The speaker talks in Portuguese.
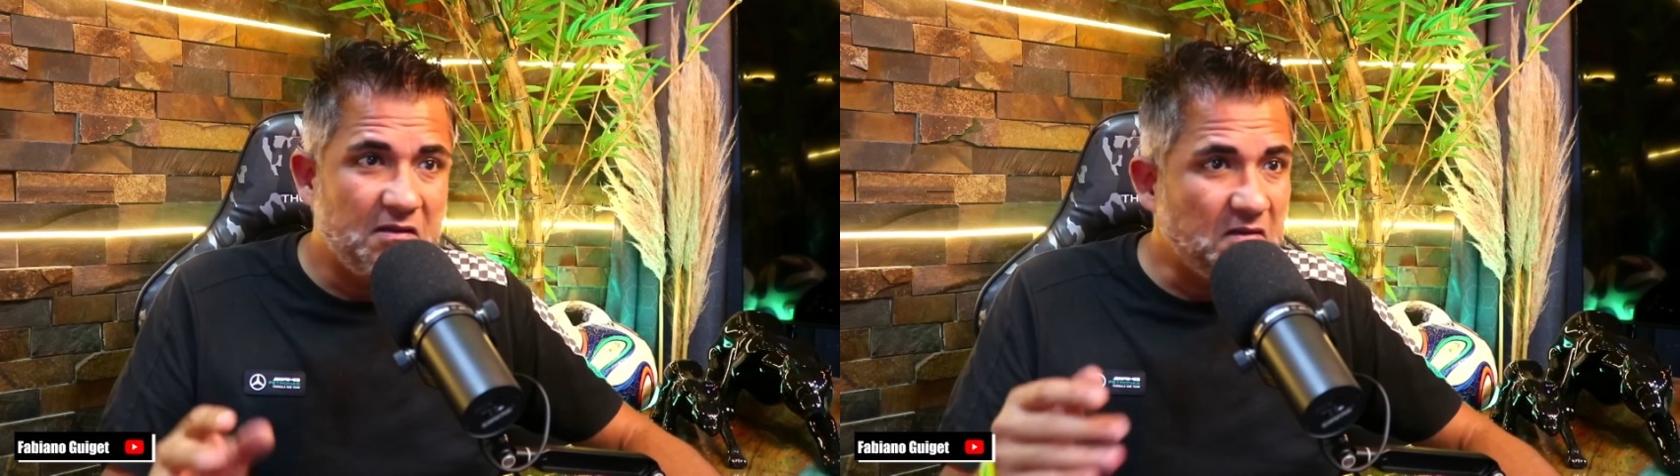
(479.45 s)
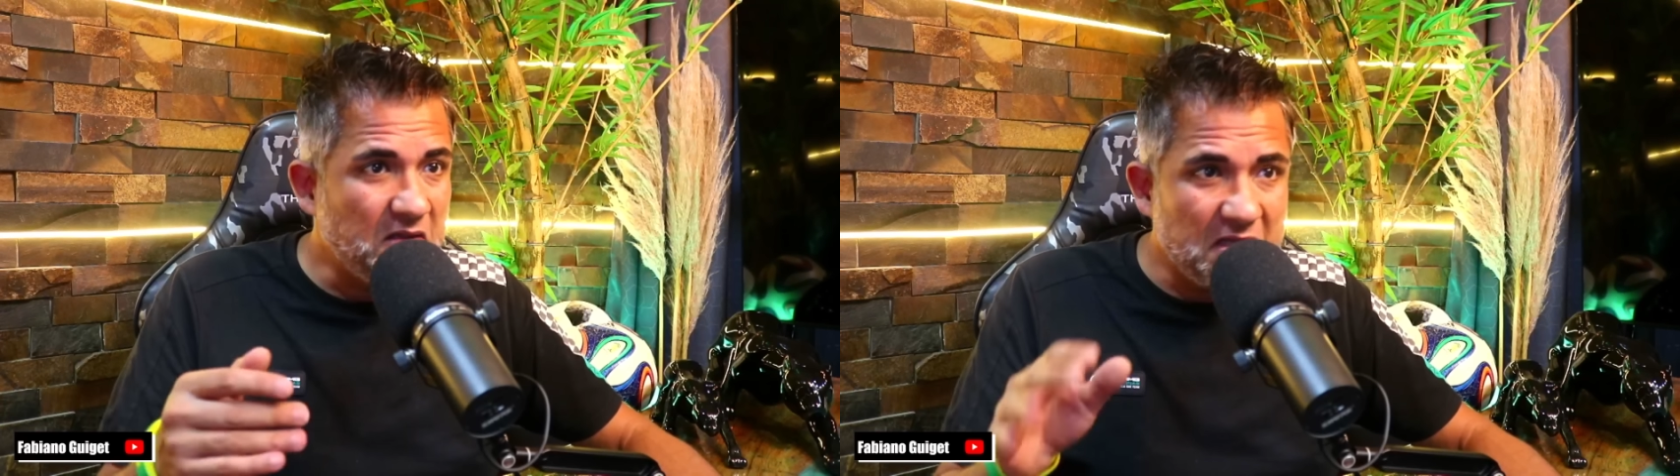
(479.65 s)

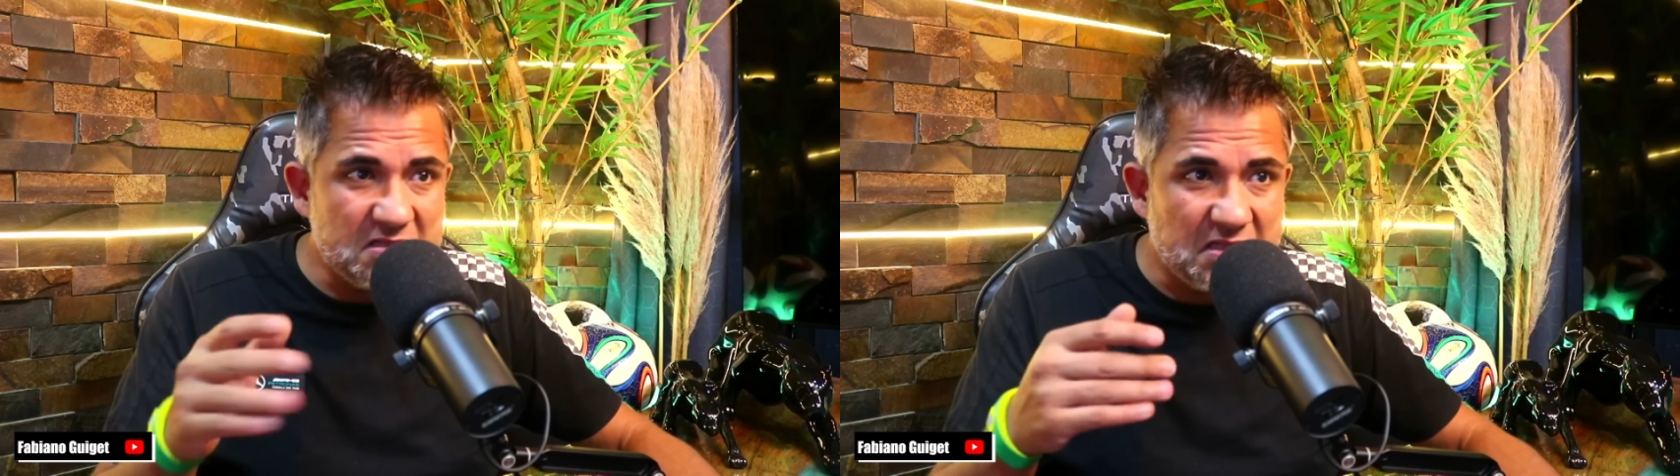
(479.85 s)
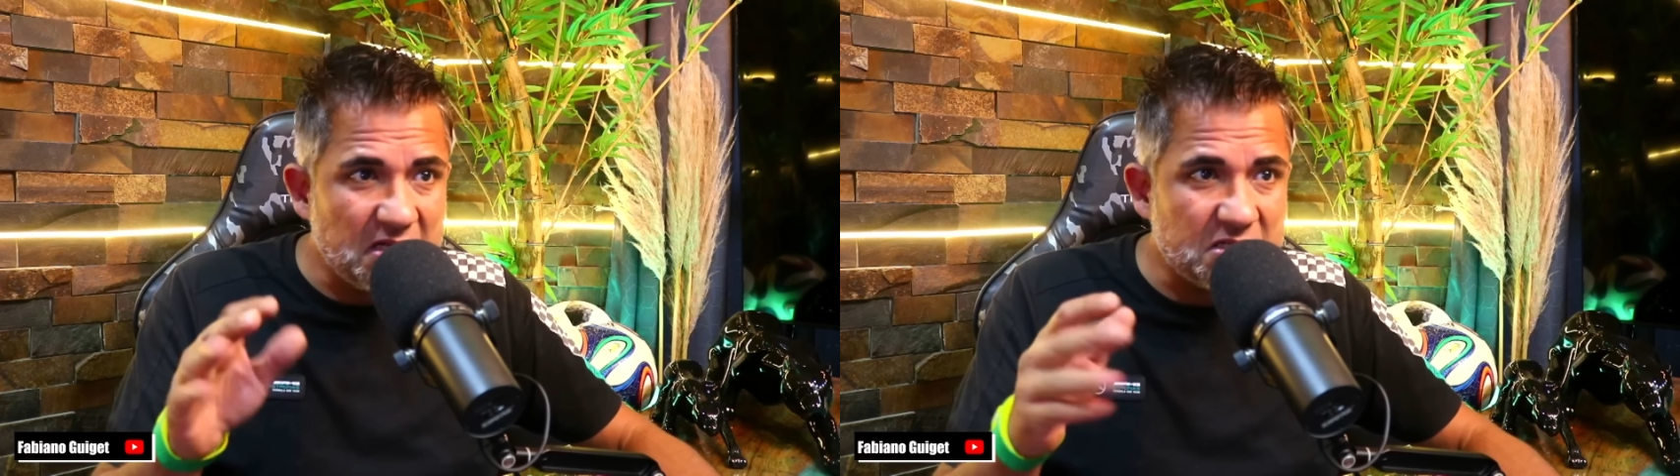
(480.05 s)
que eles
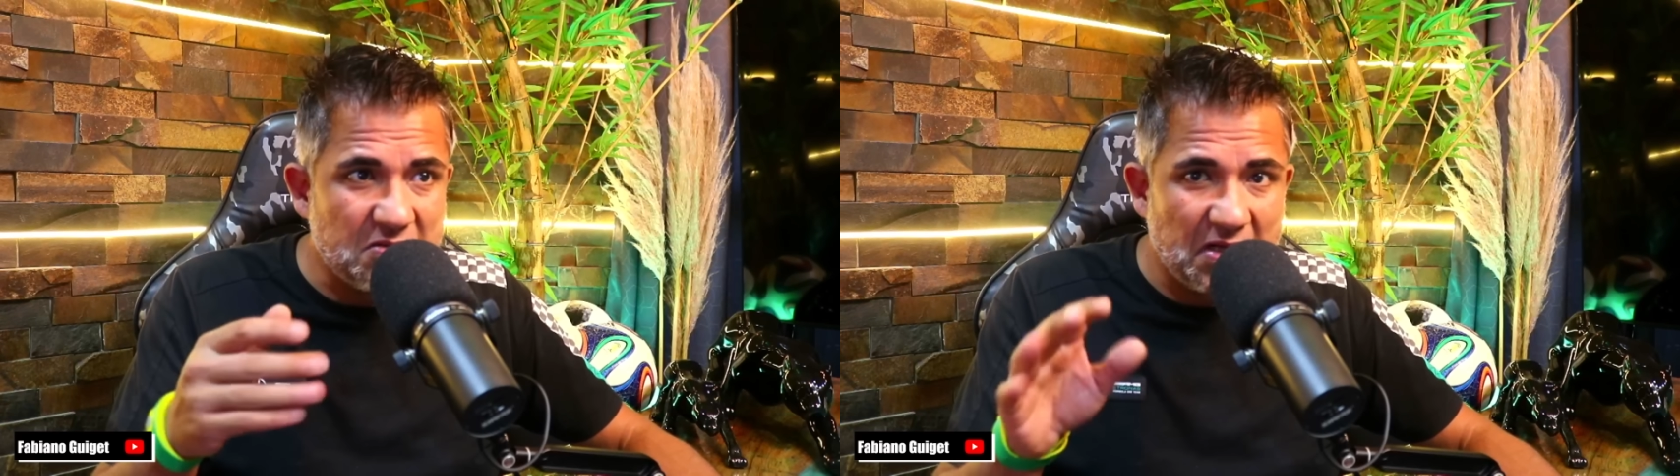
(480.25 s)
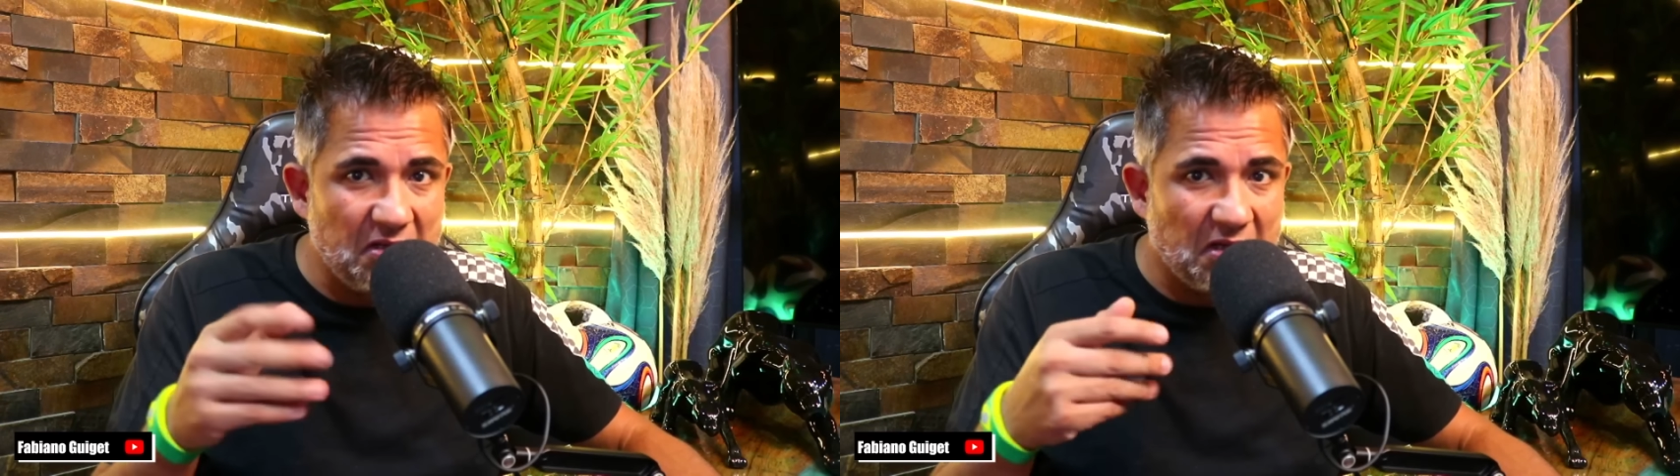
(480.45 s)

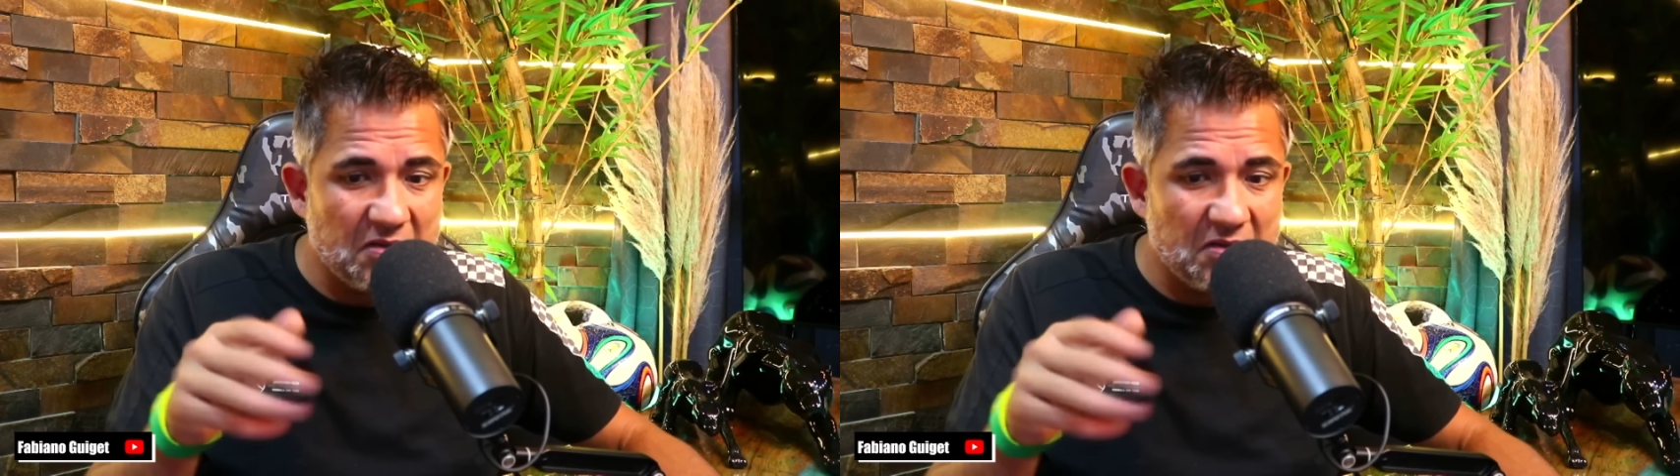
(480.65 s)
deixam ali, ó,